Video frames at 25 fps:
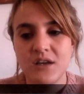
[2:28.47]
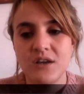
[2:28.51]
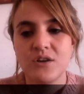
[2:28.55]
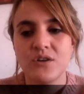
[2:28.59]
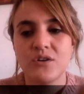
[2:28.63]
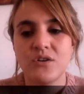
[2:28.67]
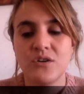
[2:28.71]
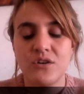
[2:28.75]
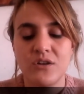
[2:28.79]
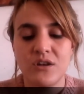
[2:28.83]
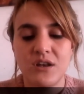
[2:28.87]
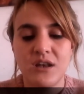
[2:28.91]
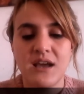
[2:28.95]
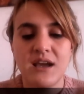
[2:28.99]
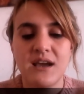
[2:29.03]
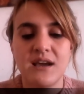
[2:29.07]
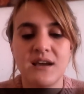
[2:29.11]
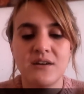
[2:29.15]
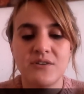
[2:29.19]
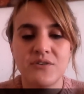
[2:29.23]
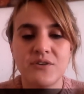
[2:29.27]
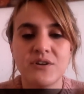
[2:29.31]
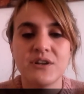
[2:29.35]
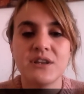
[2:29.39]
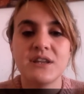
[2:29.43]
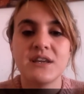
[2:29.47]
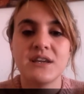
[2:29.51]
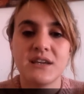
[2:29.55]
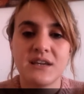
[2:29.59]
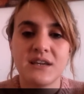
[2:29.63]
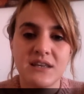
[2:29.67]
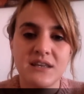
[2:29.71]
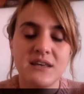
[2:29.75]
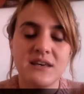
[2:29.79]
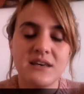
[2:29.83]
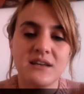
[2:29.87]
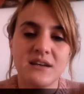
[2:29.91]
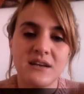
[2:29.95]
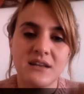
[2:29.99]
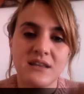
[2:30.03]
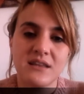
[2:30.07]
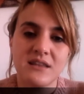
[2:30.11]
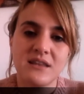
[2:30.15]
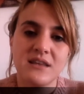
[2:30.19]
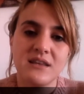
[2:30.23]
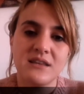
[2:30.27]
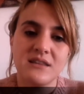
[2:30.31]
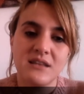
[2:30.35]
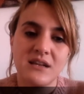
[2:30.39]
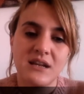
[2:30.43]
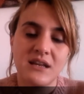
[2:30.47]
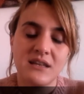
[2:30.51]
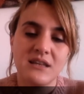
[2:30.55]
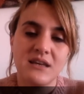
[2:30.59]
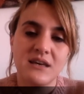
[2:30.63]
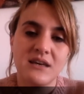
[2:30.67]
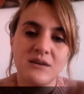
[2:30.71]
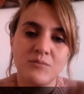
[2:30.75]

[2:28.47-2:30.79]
con la ONG de Red de Trata